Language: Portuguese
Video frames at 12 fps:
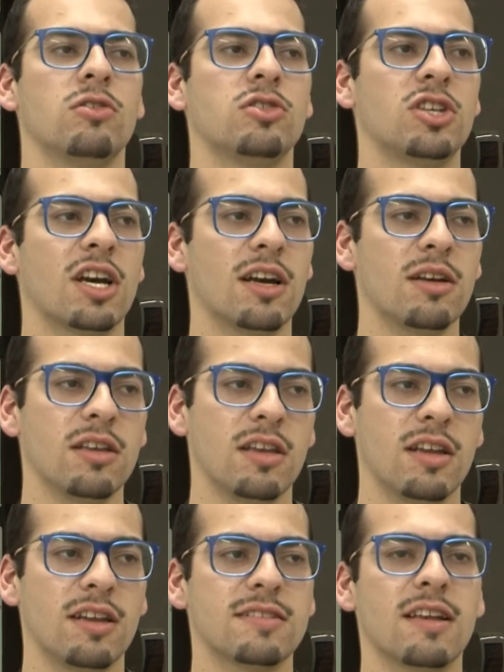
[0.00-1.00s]
já
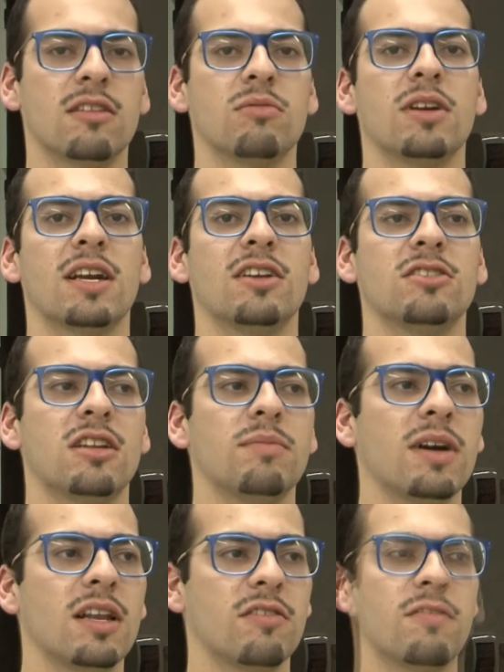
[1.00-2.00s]
ingressado no mercado de
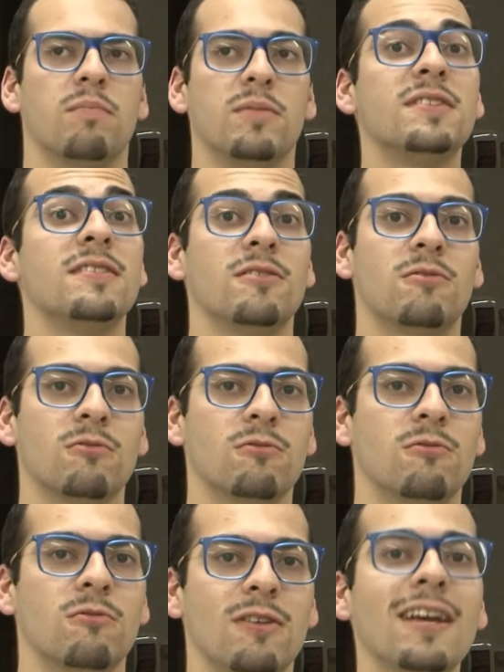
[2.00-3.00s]
trabalho. Me
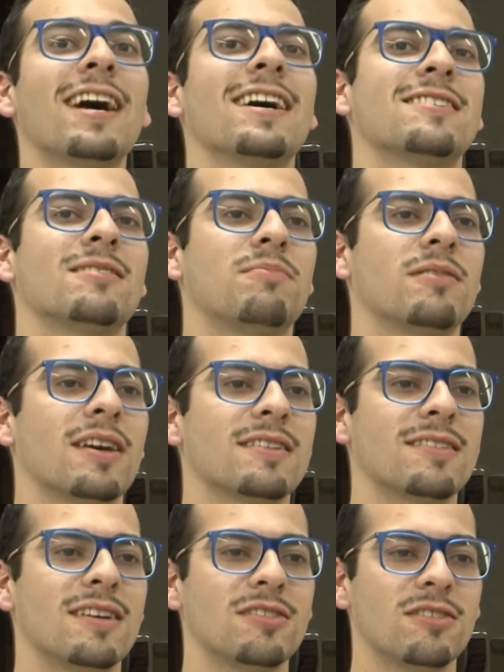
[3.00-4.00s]
sinto em casa, porque a
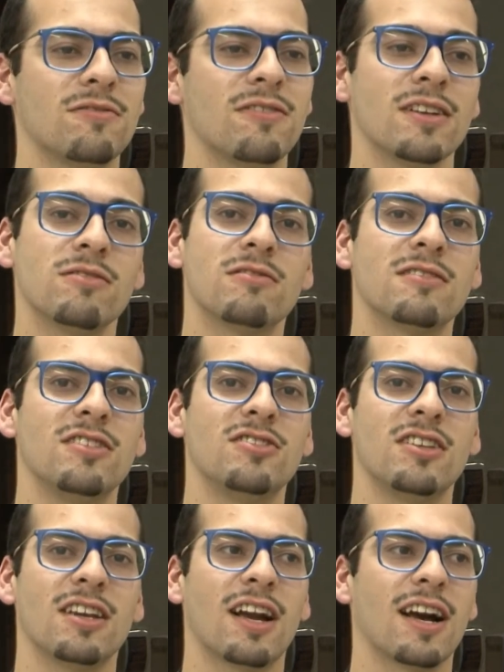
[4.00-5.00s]
SAT faz se
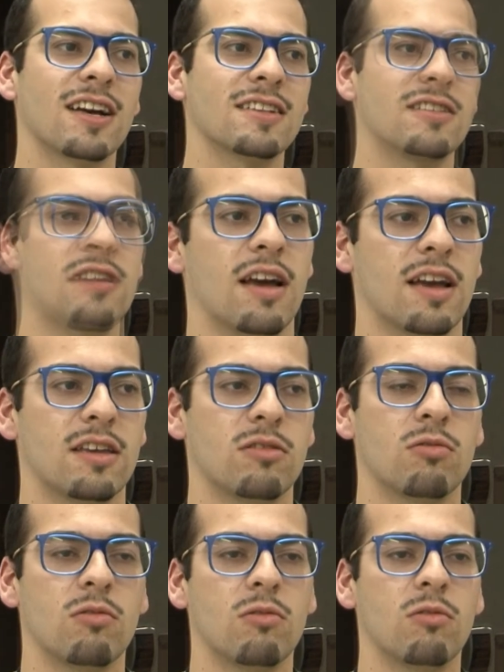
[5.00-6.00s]
sentir em casa. Aqui
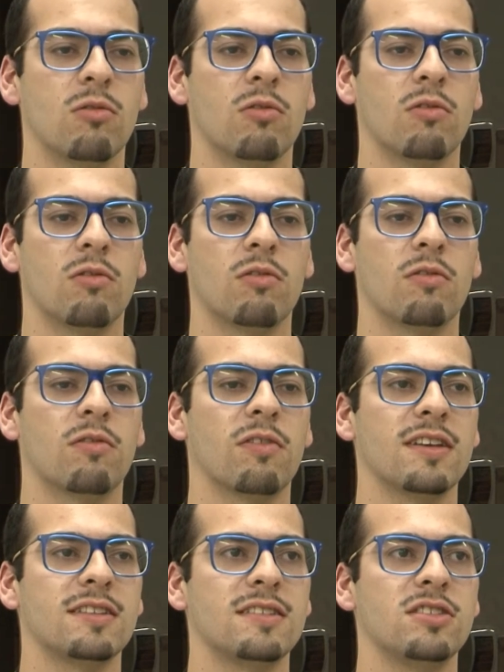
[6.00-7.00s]
tu
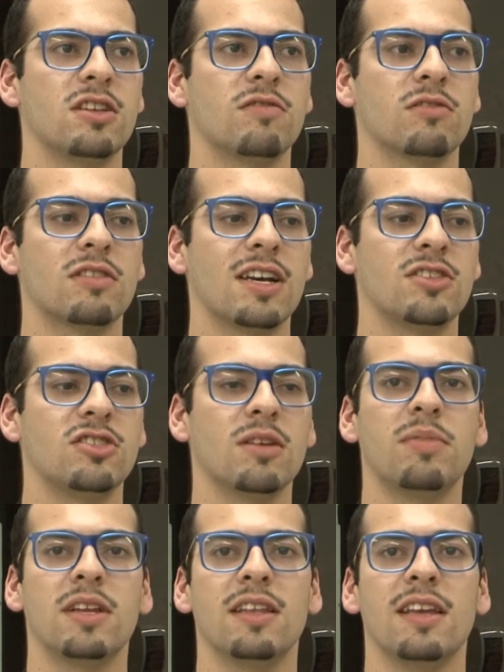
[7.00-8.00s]
vai sentir a vontade de
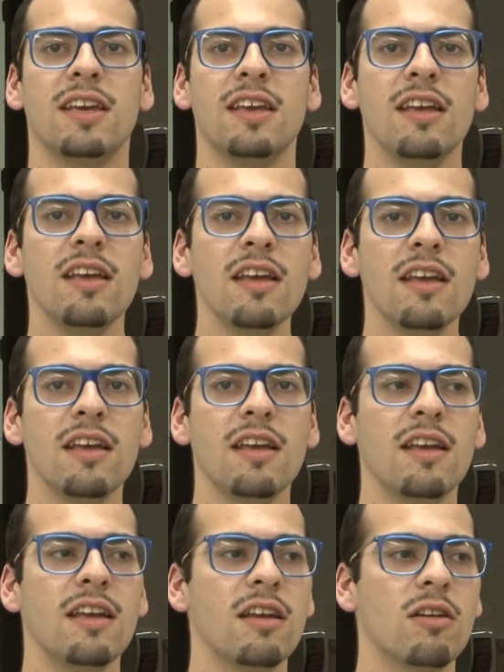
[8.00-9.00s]
aprender
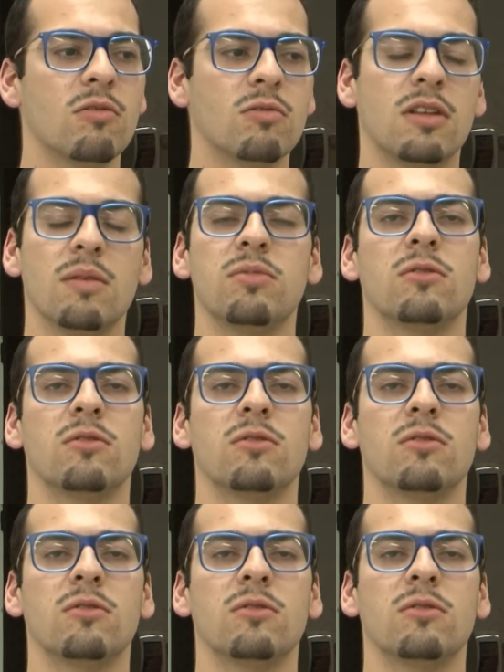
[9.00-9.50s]
o tempo